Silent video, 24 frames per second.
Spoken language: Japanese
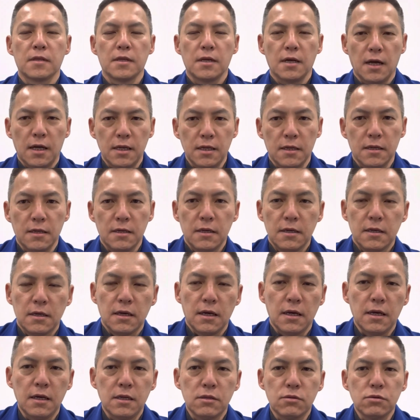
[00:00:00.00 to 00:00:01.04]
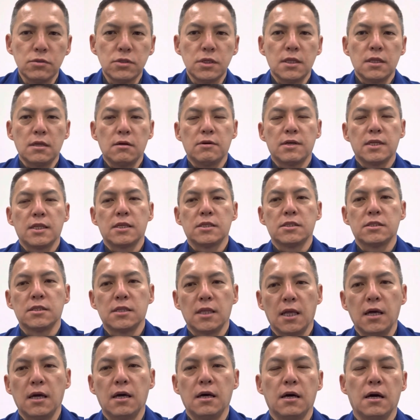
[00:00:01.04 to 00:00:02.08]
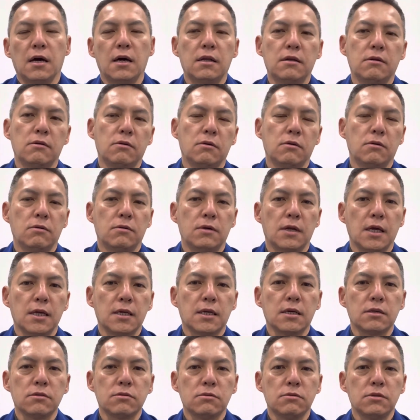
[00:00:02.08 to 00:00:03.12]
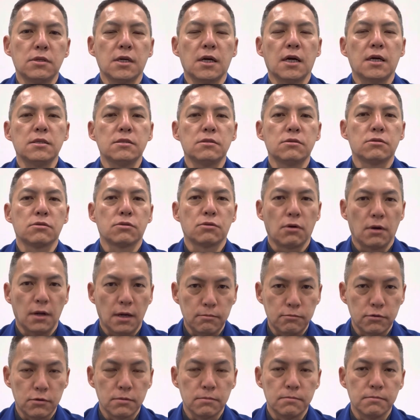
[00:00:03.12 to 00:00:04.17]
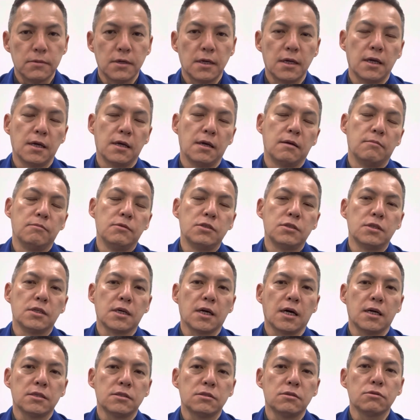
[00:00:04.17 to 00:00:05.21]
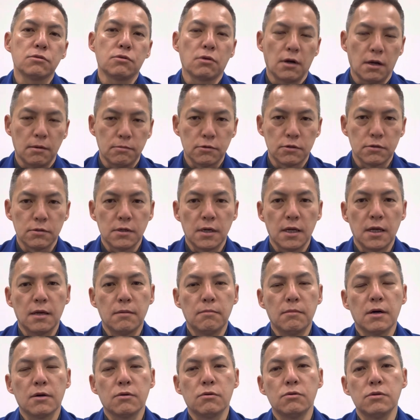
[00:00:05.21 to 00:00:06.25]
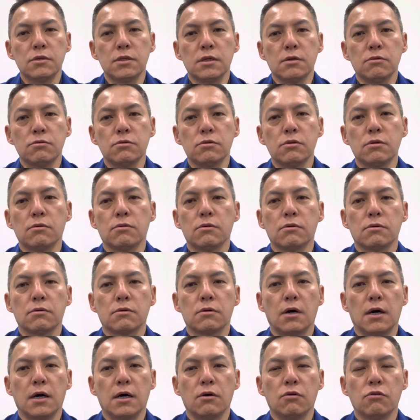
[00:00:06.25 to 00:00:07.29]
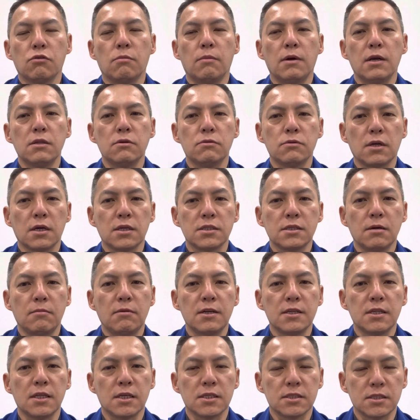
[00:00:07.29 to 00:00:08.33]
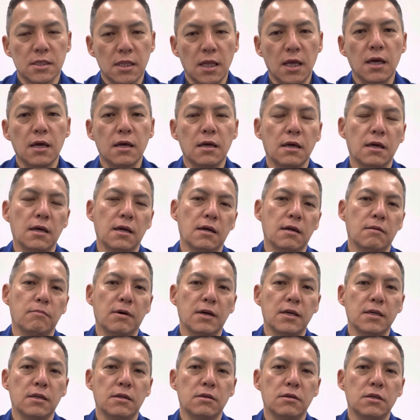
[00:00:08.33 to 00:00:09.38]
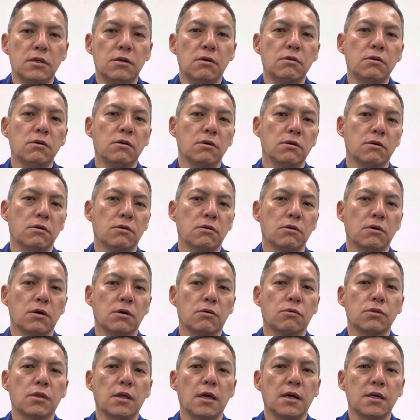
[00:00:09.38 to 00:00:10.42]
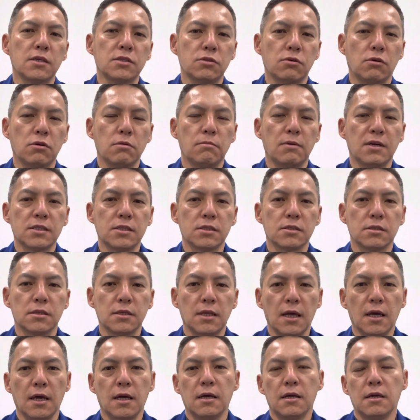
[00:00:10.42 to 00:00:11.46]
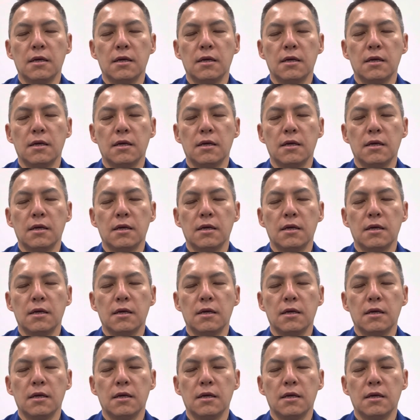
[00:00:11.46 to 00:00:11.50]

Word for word: はい、えー、当社ではですね、あの冷却塔に関するトラブル、えー、水に関するトラブル、えー、まあ、こういったことでお困りのお客様にですね、えまあ、いろいろご提案しておりますんで、